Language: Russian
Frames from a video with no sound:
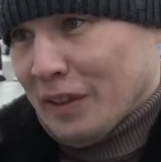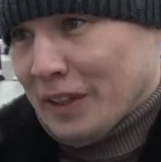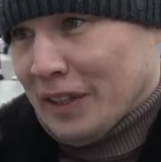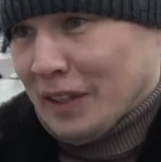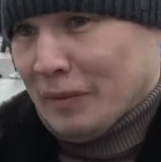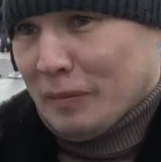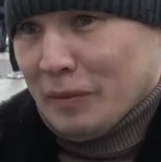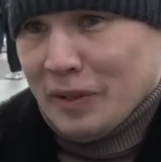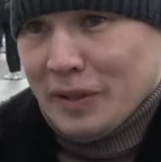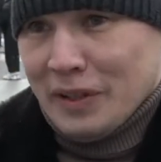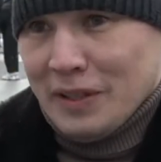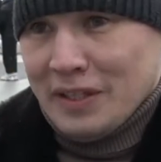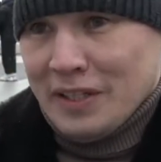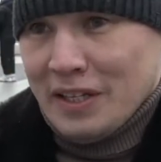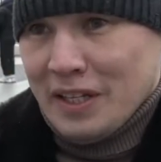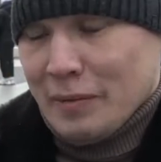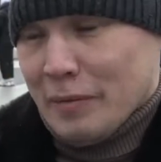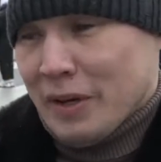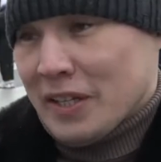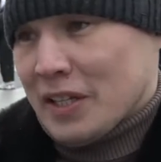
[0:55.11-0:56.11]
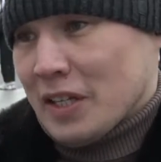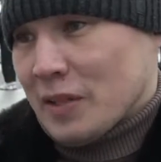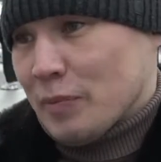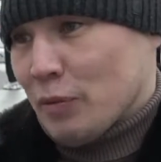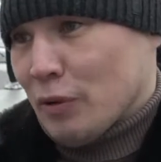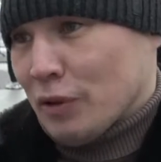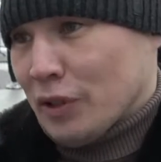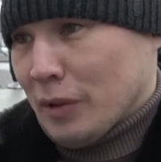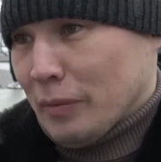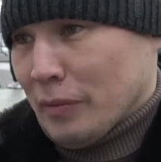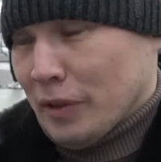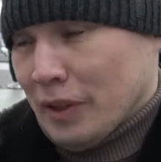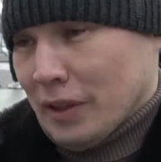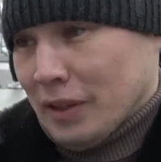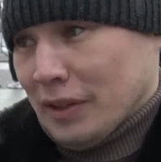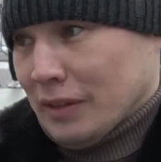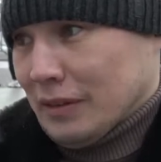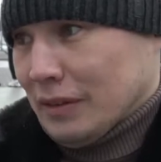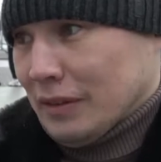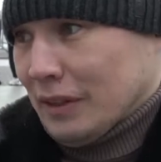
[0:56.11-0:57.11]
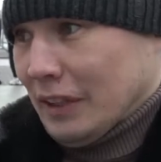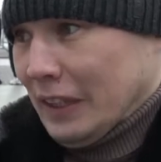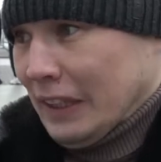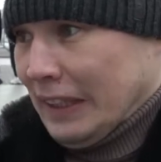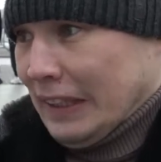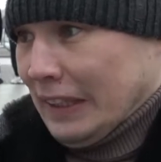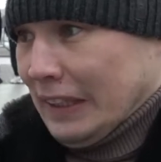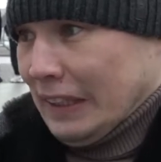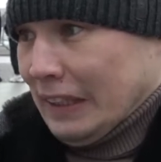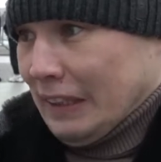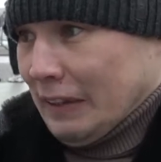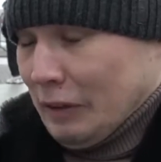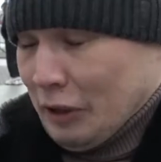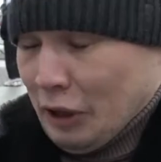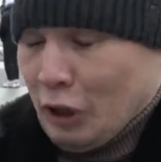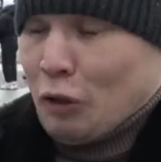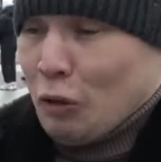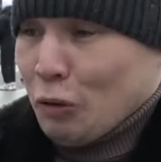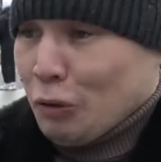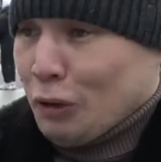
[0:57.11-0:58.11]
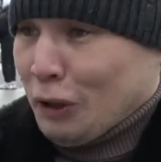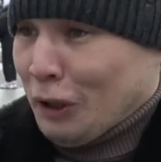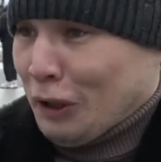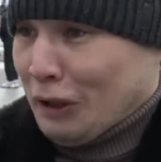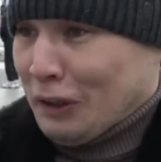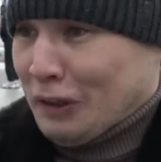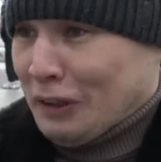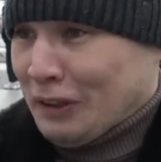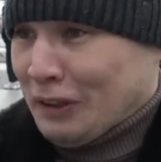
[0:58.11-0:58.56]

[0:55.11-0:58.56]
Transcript: Как бы. заниматься спортом – это это круто.